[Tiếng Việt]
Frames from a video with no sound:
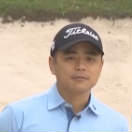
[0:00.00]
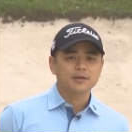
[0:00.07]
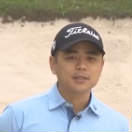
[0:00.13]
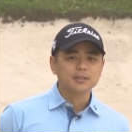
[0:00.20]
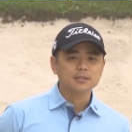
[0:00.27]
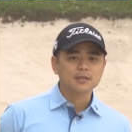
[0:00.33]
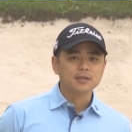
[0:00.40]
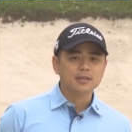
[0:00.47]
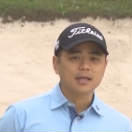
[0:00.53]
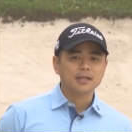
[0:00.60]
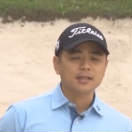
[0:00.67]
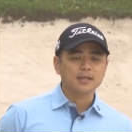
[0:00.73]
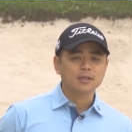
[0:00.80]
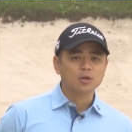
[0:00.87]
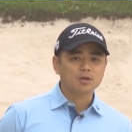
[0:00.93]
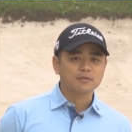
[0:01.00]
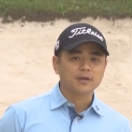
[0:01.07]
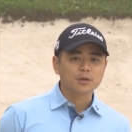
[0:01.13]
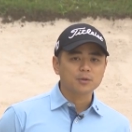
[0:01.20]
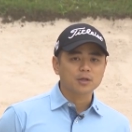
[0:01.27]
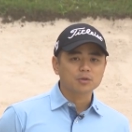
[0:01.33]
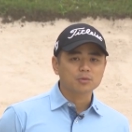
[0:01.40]
và như trước đấy thì tôi với
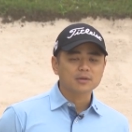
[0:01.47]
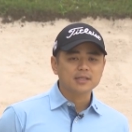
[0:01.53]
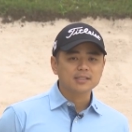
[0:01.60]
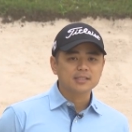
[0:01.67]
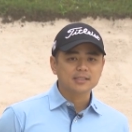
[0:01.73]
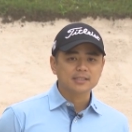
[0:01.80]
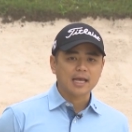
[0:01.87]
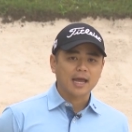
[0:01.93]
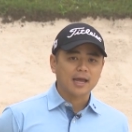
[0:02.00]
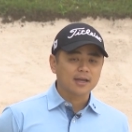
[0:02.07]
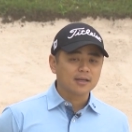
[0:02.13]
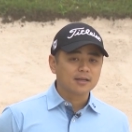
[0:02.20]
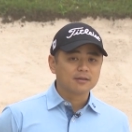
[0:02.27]
anh Nguyễn cũng đã chia sẻ